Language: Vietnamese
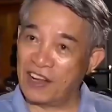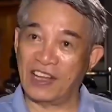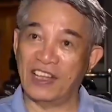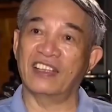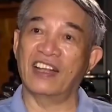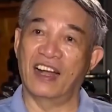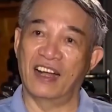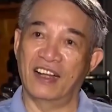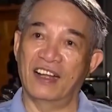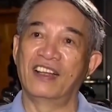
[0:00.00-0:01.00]
cái
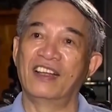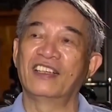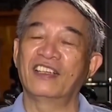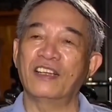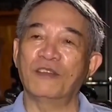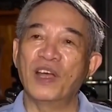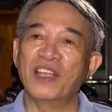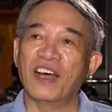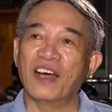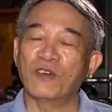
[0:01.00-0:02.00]
dở thế thì bây
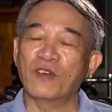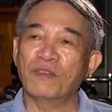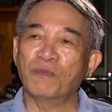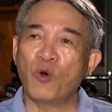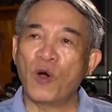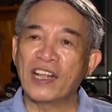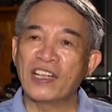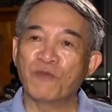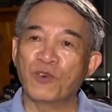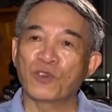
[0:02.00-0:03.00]
giờ nó hòa
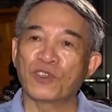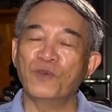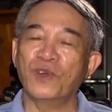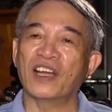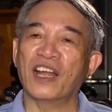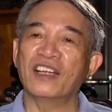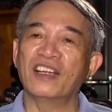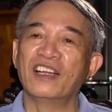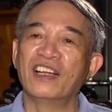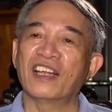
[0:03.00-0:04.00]
nhập vào cuộc sống hiện nay
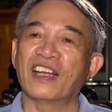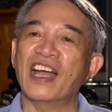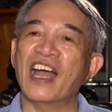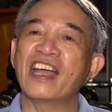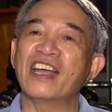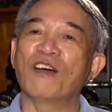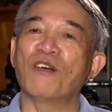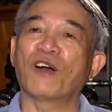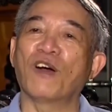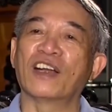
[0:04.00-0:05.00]
thì cái hay nào
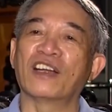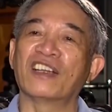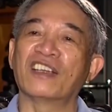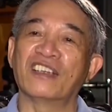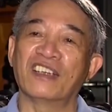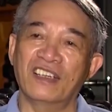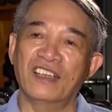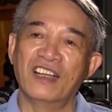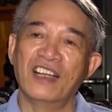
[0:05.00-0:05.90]
còn thì giữ